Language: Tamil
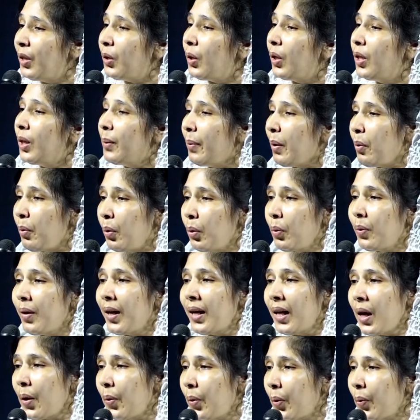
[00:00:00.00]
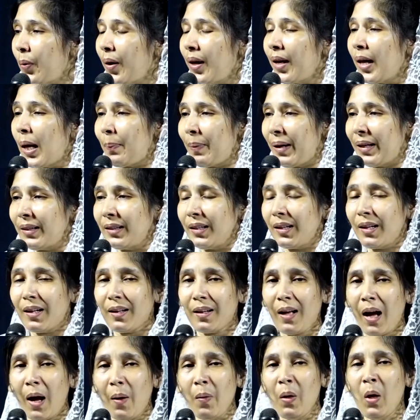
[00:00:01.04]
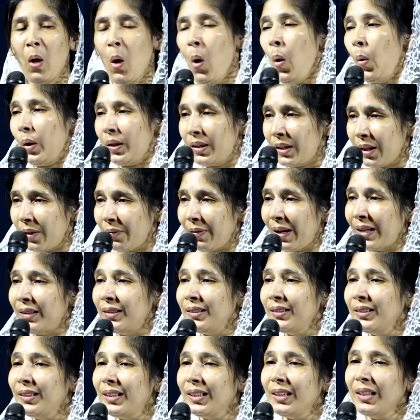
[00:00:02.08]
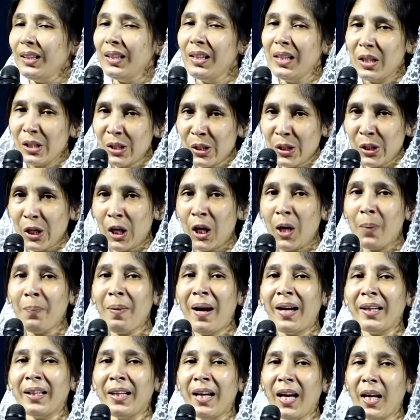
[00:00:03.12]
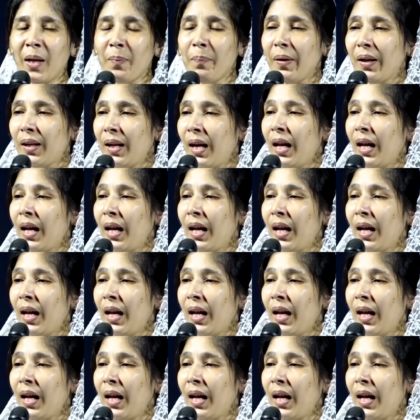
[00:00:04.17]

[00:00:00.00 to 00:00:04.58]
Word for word: கொண்டு போய் விடுவானா விடுவானான்னு பார்த்துட்டு இருக்கான் ஒருத்தர் வந்து சுகமாக்கி அனுப்பியிருக்கிறா